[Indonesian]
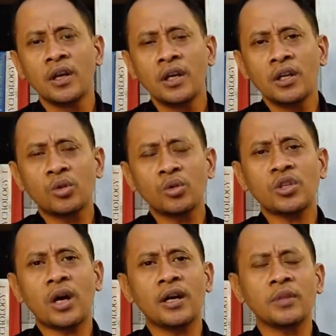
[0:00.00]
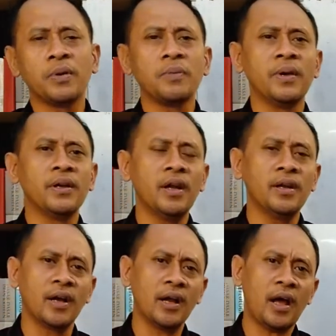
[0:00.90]
itu sangat berbeda
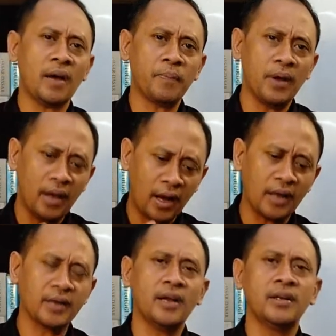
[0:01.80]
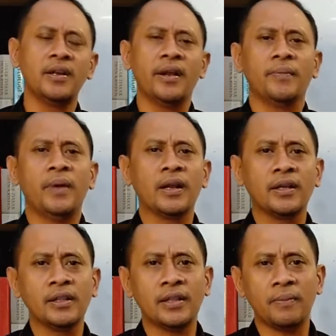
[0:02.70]
dengan apa yang ada di dalam
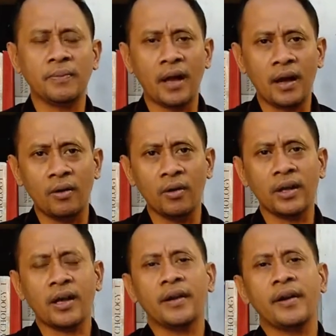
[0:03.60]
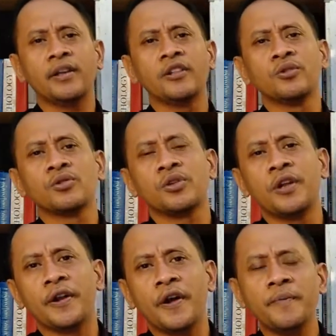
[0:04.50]
Alkitab. Nah, oleh karena itu
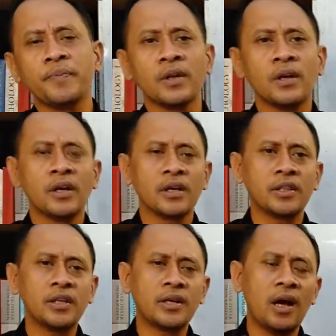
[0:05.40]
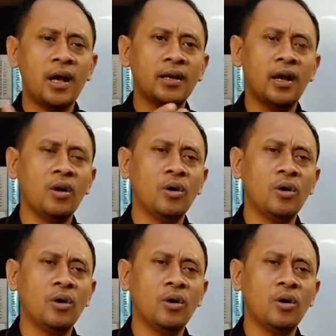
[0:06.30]
Saudara, ketika ada